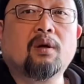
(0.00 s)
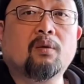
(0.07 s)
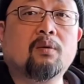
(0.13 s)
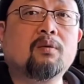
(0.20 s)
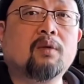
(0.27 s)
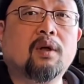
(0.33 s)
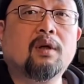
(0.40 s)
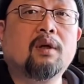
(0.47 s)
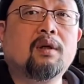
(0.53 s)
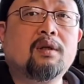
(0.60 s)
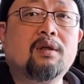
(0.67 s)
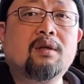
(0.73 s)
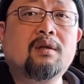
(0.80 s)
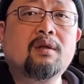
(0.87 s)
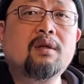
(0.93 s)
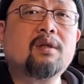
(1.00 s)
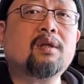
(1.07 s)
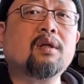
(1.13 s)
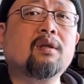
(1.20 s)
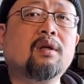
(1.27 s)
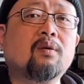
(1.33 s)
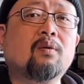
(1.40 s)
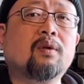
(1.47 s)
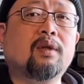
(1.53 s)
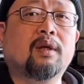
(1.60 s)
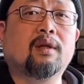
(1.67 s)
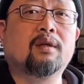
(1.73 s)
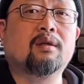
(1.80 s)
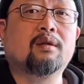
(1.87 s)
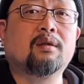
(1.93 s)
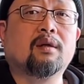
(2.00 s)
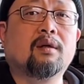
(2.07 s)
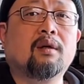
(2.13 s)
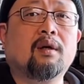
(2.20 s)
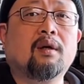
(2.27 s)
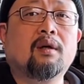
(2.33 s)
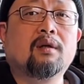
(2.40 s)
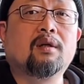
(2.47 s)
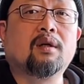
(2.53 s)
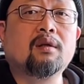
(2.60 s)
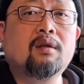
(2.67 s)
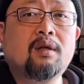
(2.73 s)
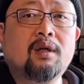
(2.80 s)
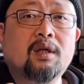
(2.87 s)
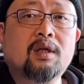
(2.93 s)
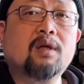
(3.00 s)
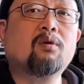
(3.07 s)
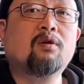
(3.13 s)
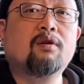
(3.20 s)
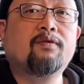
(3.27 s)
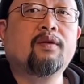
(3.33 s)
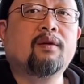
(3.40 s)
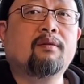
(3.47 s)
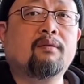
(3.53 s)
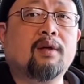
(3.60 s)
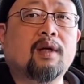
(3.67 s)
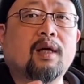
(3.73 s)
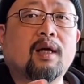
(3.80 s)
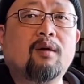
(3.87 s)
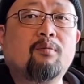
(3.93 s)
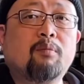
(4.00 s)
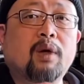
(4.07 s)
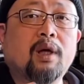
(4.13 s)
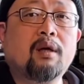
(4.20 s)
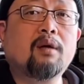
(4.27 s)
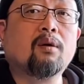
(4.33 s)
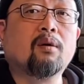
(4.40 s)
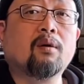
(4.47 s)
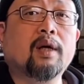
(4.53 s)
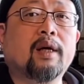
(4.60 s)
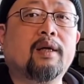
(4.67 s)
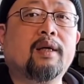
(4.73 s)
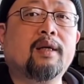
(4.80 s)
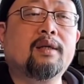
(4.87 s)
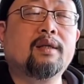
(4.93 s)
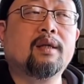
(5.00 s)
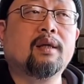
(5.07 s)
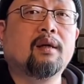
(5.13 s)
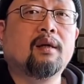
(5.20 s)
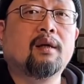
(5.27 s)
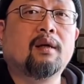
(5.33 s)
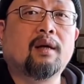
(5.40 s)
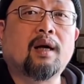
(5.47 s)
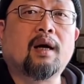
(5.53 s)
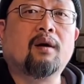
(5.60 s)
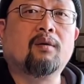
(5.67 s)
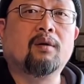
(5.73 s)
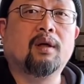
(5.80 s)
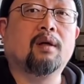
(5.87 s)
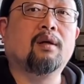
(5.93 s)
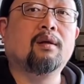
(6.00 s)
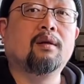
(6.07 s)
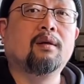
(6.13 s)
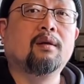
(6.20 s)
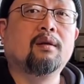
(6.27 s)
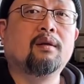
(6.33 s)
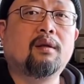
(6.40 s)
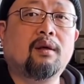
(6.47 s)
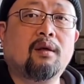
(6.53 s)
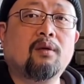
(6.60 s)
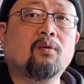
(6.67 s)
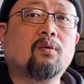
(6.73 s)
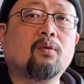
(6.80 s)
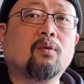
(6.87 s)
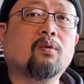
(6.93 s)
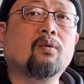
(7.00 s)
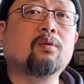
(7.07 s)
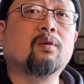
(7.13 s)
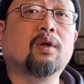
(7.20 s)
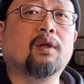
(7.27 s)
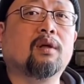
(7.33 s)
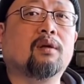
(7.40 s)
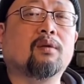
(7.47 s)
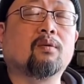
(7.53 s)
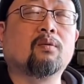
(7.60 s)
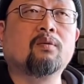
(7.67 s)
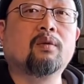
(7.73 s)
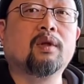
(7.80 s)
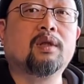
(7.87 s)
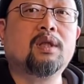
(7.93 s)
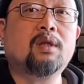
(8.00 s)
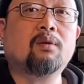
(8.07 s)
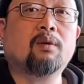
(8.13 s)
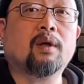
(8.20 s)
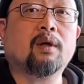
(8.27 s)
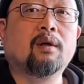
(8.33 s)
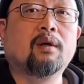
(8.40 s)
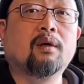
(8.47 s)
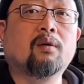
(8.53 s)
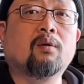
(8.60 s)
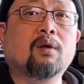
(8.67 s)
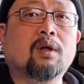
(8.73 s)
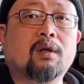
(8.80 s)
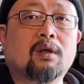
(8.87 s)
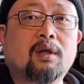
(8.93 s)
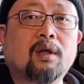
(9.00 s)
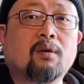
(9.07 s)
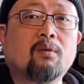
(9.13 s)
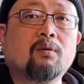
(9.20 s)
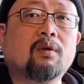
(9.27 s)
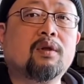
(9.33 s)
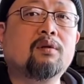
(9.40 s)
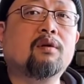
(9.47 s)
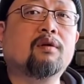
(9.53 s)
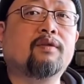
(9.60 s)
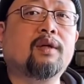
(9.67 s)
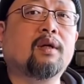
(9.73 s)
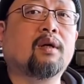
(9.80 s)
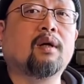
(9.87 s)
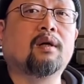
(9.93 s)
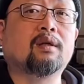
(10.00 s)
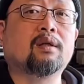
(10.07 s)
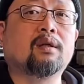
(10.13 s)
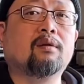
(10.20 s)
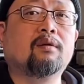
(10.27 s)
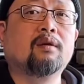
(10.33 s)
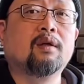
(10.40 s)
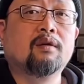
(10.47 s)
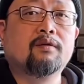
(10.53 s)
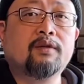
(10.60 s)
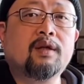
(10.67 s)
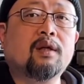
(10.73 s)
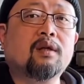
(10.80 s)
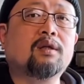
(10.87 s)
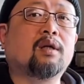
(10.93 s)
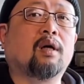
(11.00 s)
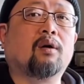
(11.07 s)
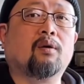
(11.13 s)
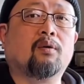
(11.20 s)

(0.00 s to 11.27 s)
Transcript: 工作，其实是一相当困难的事情。整体社会氛围还没有给这些老人提供工作的工作的机会，或者是这个工作机会非常少，非常少。